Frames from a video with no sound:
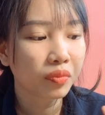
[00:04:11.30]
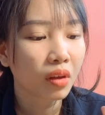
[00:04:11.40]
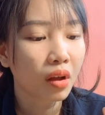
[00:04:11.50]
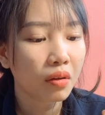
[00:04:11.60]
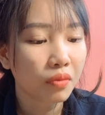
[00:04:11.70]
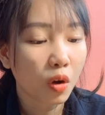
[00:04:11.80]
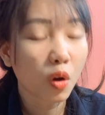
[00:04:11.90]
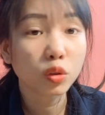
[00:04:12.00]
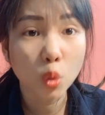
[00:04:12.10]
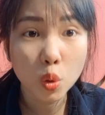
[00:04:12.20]
vẫn còn
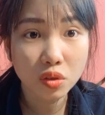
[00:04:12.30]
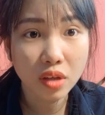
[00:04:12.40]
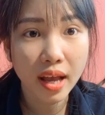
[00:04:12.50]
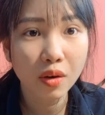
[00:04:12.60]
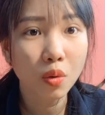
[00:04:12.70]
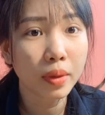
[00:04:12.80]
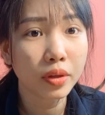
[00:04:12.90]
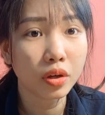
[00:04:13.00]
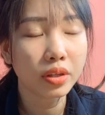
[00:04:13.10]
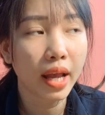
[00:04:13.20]
thua xa luôn. Mà
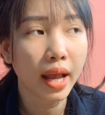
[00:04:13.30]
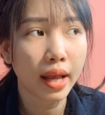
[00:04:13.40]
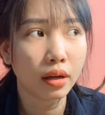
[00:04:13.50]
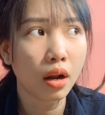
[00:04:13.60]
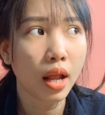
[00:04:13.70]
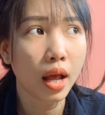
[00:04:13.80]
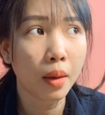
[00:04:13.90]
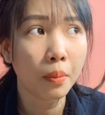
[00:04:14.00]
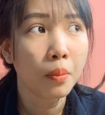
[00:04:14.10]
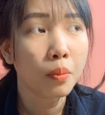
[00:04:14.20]
những nhà hàng đó là
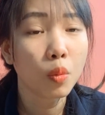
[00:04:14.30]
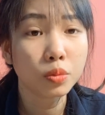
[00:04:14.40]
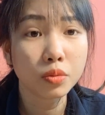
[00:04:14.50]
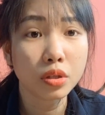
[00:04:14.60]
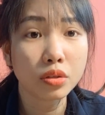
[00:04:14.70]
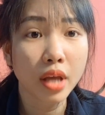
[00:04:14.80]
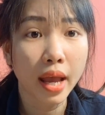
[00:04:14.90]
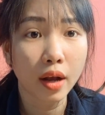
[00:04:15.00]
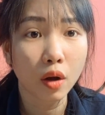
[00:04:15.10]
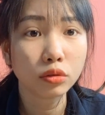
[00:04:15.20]
một trong những nhà
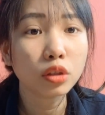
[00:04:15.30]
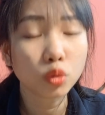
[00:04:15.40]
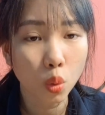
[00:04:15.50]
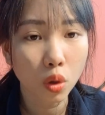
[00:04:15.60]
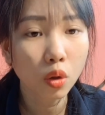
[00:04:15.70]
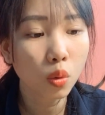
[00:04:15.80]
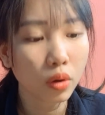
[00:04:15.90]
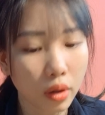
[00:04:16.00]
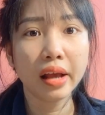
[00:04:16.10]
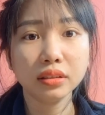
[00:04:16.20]
hàng có tên tuổi luôn rồi
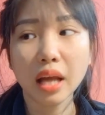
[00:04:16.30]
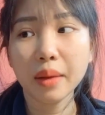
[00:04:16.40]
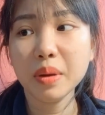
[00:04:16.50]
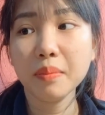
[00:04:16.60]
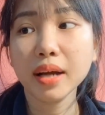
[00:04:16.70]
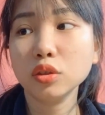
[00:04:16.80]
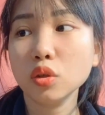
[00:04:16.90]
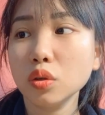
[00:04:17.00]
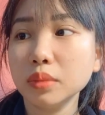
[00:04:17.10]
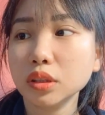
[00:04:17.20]
á. Đã bị mắc
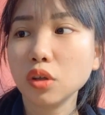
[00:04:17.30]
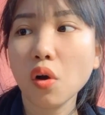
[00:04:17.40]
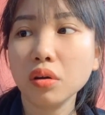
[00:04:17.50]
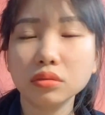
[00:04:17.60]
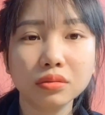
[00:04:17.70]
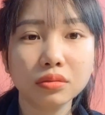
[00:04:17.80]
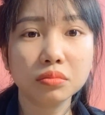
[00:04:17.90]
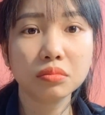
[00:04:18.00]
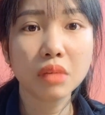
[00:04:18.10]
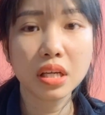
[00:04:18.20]
rồi mà còn
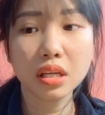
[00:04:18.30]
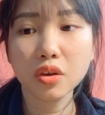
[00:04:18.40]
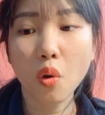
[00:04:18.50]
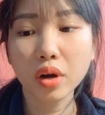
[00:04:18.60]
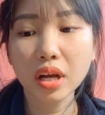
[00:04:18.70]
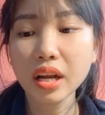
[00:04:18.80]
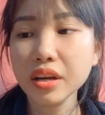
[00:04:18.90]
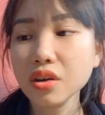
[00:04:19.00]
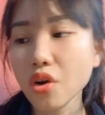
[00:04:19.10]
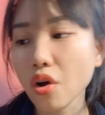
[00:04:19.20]
bị đổ cái ly nước
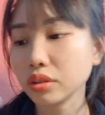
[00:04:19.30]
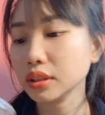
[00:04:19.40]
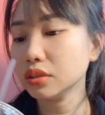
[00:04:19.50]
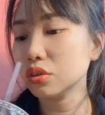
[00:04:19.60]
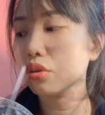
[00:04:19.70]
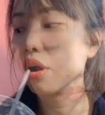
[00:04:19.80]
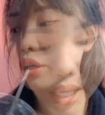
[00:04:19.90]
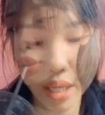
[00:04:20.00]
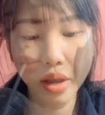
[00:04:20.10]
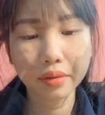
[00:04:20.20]
ngọt này nữa.
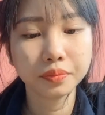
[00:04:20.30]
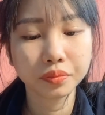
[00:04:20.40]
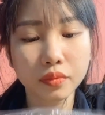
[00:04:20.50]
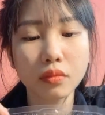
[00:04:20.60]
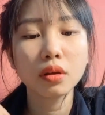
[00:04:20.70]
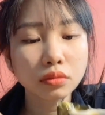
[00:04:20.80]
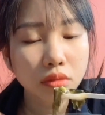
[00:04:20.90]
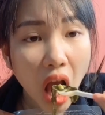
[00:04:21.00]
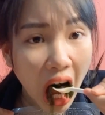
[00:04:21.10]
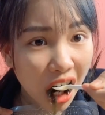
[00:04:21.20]
Giới thiệu sơ rồi
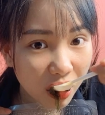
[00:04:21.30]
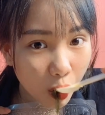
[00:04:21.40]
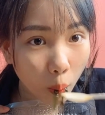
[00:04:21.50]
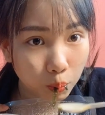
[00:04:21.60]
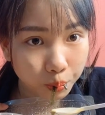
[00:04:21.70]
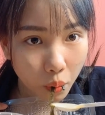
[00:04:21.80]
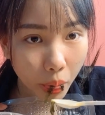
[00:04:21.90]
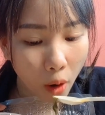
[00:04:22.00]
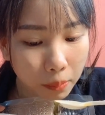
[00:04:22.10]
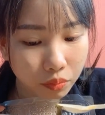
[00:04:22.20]
thì Hensy sẽ thử món ăn
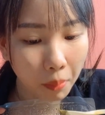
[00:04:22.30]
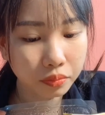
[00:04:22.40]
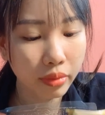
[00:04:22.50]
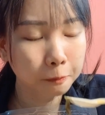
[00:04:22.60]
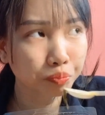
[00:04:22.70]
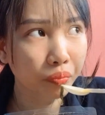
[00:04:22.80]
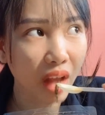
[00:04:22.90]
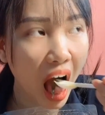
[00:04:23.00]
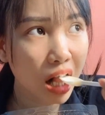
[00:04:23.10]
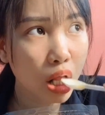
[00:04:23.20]
ở nhà hàng này. À
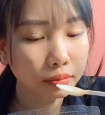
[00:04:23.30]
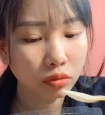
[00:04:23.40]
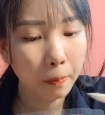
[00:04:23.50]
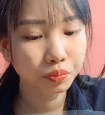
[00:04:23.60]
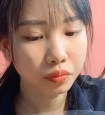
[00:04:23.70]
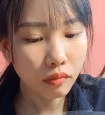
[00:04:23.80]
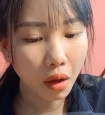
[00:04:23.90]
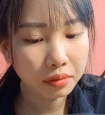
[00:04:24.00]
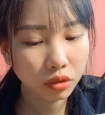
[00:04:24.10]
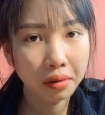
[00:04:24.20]
quên mất tiêu, hai phần ăn này
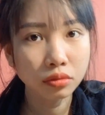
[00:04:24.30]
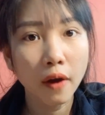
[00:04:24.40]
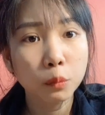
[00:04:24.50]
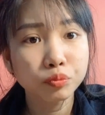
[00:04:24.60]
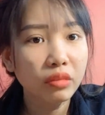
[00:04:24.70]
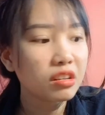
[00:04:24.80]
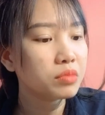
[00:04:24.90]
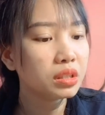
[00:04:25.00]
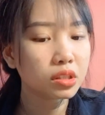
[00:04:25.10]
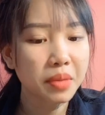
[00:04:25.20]
là Hensy order ở trên
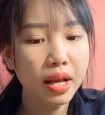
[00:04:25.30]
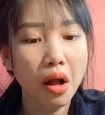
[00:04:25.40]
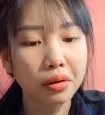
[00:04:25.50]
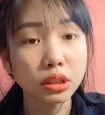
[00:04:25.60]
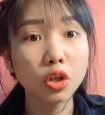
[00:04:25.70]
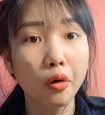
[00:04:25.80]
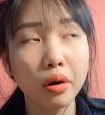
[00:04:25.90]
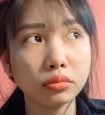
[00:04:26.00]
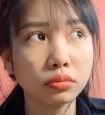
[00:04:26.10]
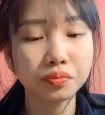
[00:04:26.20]
app. Mình order ở quán
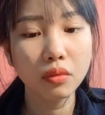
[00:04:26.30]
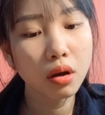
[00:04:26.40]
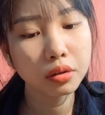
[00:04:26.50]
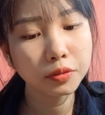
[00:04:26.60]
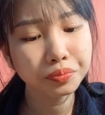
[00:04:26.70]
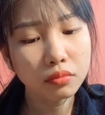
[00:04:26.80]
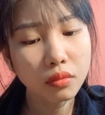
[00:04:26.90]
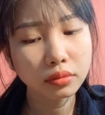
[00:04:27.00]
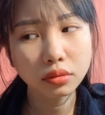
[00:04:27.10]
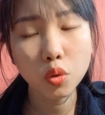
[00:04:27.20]
ăn Kimbap Hàng Tử.
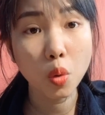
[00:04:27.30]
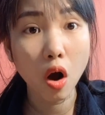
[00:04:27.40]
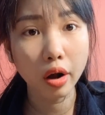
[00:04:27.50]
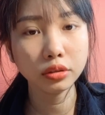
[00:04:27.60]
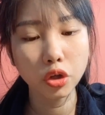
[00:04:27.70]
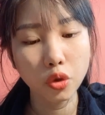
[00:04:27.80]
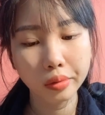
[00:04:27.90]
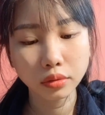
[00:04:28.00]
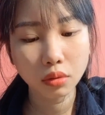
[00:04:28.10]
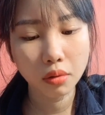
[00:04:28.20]
Mình nếm thử canh rong biển thì
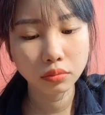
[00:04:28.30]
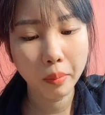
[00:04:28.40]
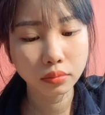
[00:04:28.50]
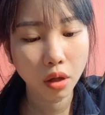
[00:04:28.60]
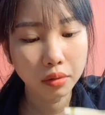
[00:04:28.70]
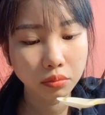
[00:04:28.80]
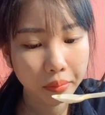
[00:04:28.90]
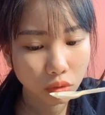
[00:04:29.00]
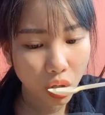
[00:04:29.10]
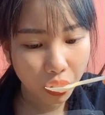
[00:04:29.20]
thấy canh hơi ngọt một chút,
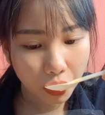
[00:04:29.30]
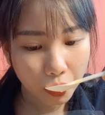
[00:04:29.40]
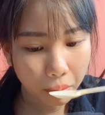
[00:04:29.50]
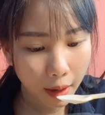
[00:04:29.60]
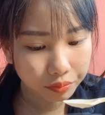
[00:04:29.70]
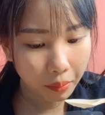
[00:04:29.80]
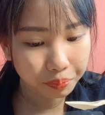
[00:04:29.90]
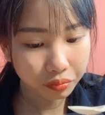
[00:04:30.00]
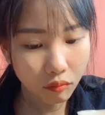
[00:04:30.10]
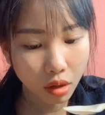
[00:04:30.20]
vị thì cũng khá đậm đà
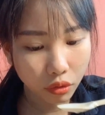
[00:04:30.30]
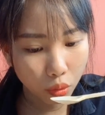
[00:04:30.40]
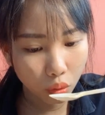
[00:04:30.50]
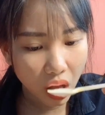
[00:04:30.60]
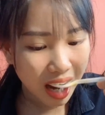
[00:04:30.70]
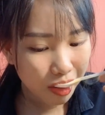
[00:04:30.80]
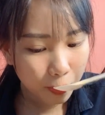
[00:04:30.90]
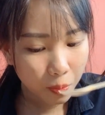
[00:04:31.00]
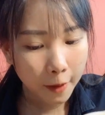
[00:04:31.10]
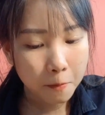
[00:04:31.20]
nhưng mà Hensy có cảm giác là
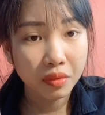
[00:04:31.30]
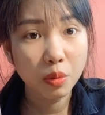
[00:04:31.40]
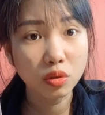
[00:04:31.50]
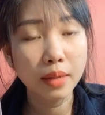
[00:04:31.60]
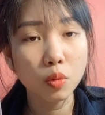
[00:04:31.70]
cho nhiều bột ngọt quá.